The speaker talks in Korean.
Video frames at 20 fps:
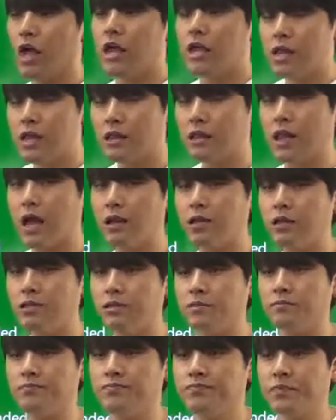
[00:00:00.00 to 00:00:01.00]

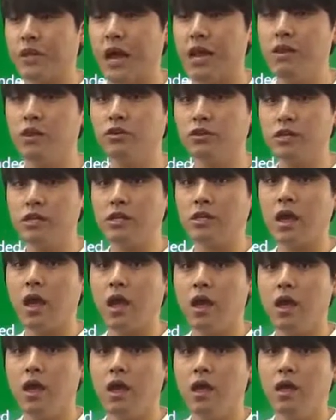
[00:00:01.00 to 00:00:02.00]
일단은 알려드릴
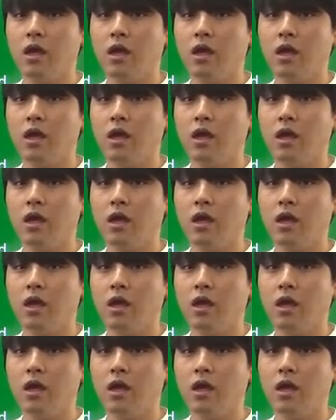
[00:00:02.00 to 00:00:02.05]
게